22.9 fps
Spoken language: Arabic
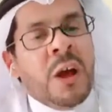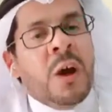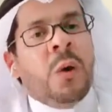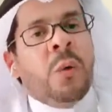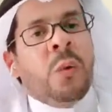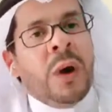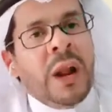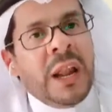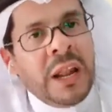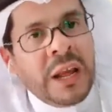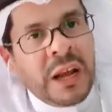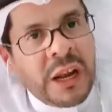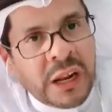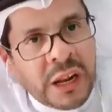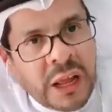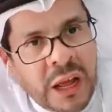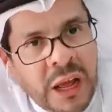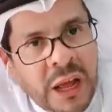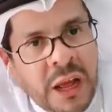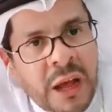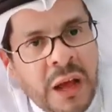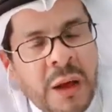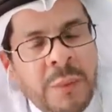
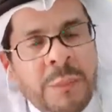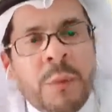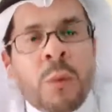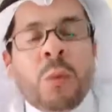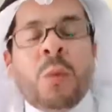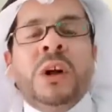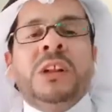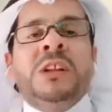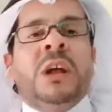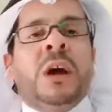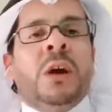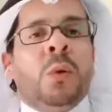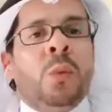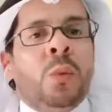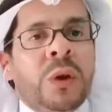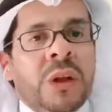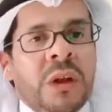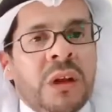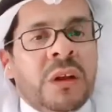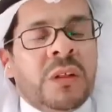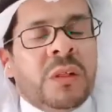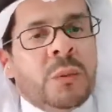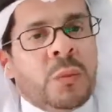والإرهاب
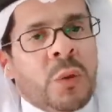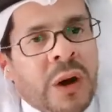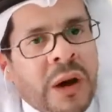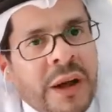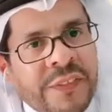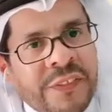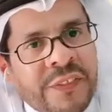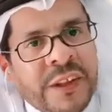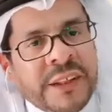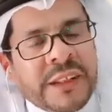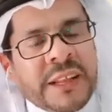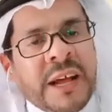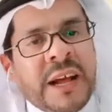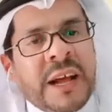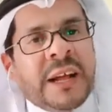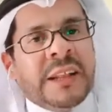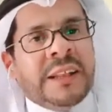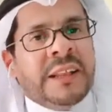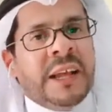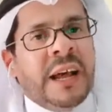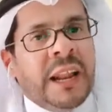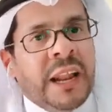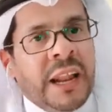وتقويض مخططات
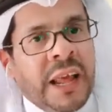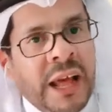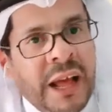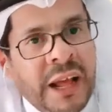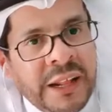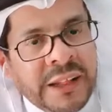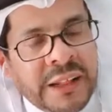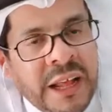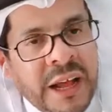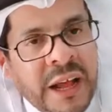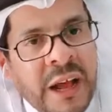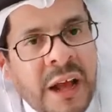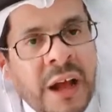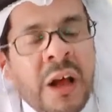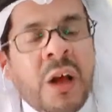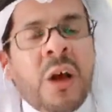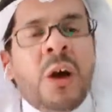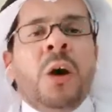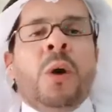الأعداء